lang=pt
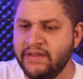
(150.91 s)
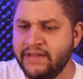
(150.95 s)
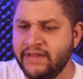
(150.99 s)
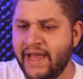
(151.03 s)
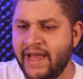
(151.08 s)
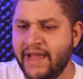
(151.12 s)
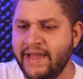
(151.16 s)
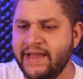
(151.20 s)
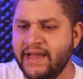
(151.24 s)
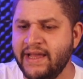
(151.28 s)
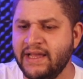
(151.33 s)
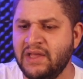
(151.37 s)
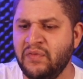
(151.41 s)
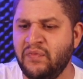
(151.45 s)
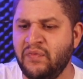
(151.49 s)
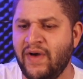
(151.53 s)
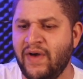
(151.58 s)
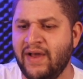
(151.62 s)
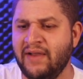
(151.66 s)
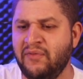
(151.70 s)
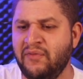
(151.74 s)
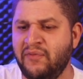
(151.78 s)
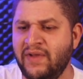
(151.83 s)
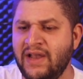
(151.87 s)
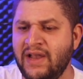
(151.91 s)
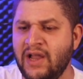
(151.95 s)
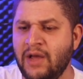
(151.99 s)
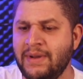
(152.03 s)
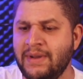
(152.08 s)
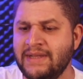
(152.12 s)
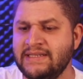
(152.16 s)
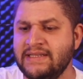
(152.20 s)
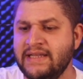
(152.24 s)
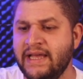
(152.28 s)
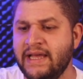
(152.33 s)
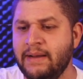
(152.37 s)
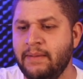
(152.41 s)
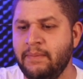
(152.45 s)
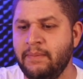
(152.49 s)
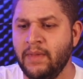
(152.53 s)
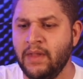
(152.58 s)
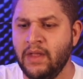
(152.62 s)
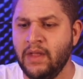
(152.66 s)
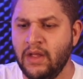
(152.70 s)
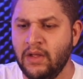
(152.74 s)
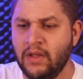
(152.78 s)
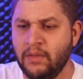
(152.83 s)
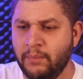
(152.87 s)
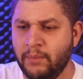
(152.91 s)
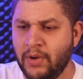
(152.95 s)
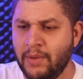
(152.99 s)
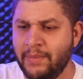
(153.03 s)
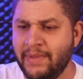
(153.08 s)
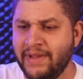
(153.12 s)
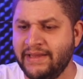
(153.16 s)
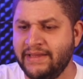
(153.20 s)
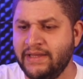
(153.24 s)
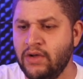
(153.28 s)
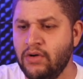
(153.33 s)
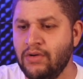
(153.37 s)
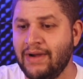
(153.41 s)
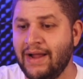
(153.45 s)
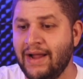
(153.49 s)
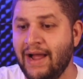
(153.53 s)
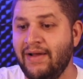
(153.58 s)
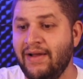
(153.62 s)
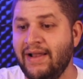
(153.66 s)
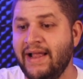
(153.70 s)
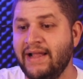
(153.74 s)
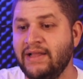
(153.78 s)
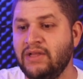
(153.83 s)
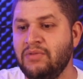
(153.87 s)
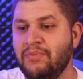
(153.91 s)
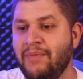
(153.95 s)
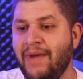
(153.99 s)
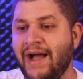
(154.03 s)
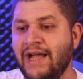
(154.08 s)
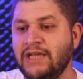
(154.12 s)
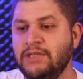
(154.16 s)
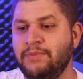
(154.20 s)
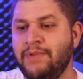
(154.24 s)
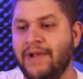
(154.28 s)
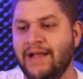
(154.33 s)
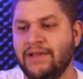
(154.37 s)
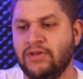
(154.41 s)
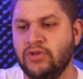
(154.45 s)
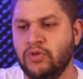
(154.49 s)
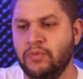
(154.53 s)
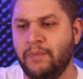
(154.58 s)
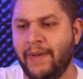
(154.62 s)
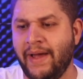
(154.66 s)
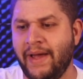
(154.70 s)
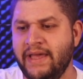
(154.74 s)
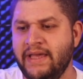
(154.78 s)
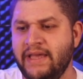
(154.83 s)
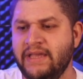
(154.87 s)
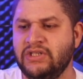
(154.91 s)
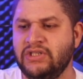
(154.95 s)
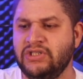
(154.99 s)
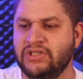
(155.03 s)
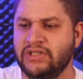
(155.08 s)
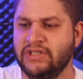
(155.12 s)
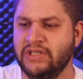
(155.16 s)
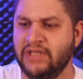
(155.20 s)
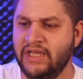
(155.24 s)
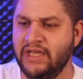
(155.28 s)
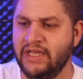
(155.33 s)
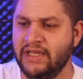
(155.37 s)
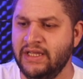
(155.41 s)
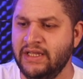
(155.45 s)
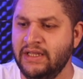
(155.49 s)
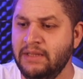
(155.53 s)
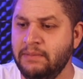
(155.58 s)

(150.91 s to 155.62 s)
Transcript: E aí é que fala, filial brasileira prometeu o carro elétrico mais barato do país e